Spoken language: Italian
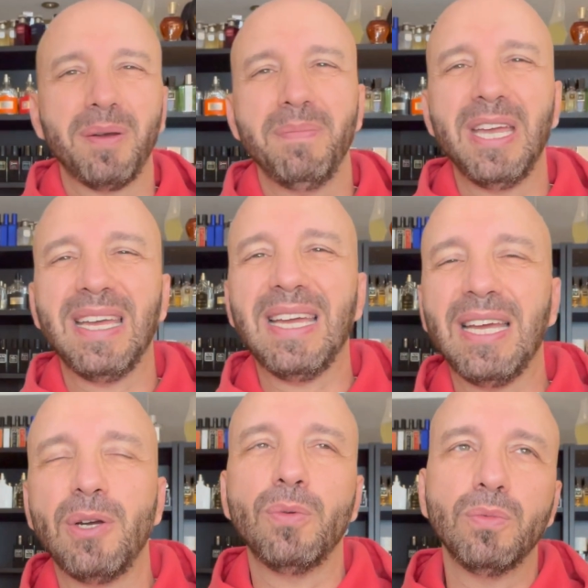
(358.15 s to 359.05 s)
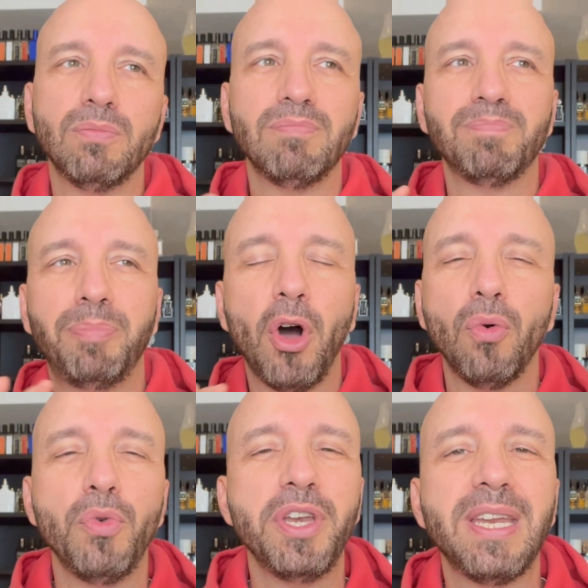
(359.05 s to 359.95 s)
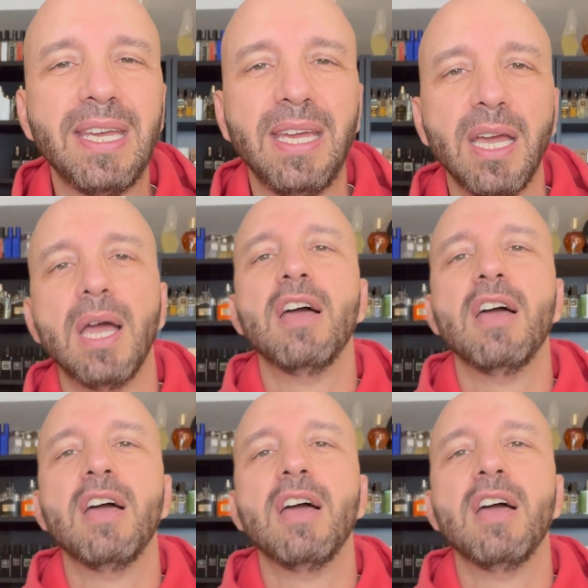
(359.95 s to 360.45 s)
me un po' un ni,